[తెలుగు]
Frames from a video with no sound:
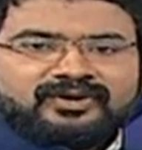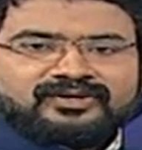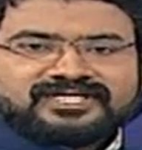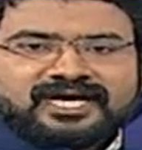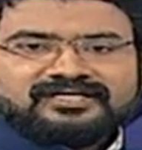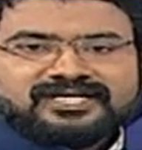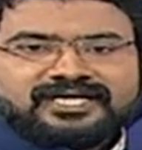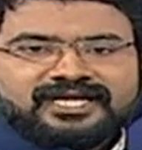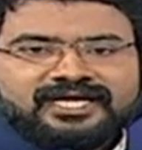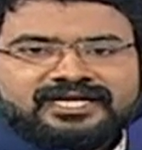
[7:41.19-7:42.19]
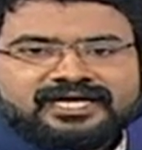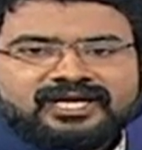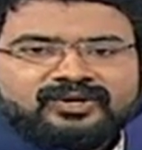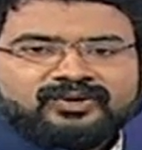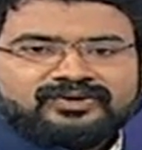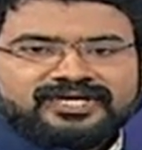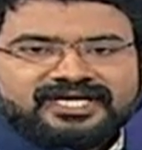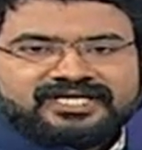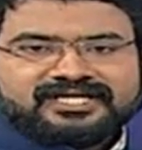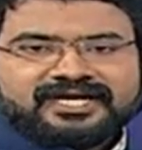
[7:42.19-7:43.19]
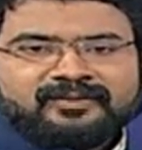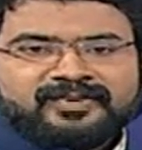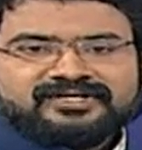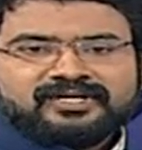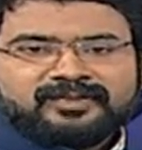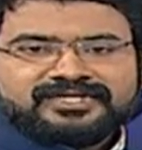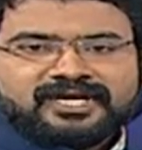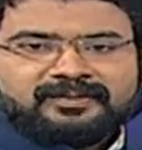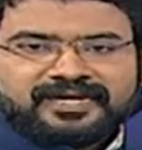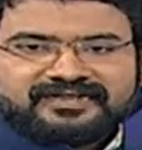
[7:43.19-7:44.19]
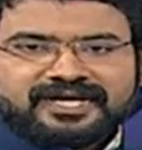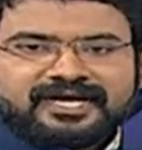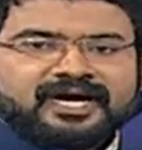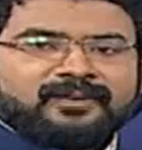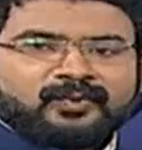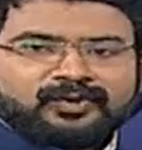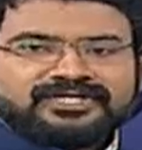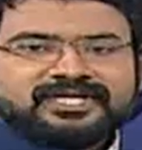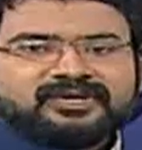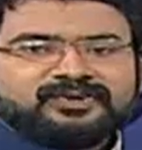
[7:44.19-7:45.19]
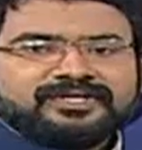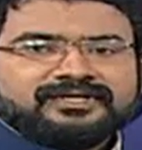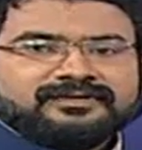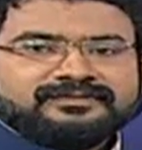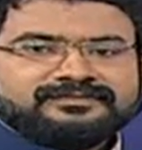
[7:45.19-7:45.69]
రెండుసార్లు జరిగిన ఎన్నికల్లోనూ ఈ ఇద్దరి అభ్యర్థుల మధ్య ప్రధానంగా పోటీ నెలకొంది